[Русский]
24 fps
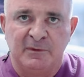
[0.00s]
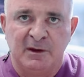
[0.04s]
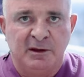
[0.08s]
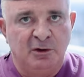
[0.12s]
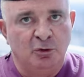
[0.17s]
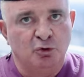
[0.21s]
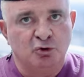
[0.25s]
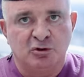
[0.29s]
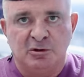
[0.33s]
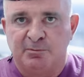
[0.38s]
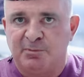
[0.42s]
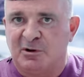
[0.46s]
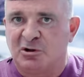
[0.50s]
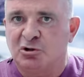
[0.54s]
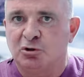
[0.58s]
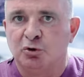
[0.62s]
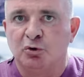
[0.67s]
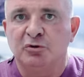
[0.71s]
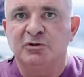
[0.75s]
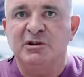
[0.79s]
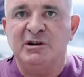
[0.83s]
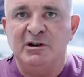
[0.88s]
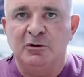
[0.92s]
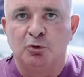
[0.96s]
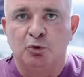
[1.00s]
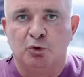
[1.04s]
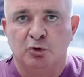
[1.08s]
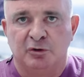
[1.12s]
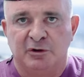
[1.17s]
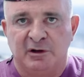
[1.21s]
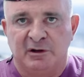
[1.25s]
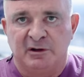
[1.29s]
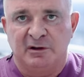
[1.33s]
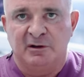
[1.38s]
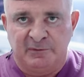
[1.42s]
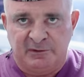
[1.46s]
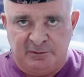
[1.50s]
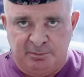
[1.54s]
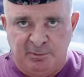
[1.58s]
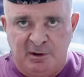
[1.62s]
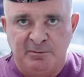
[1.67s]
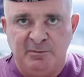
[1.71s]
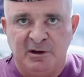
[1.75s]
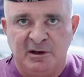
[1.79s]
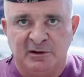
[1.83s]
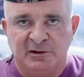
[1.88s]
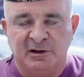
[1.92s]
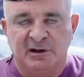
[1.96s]
И уже прошло три года с
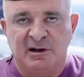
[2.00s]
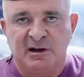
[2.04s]
момента,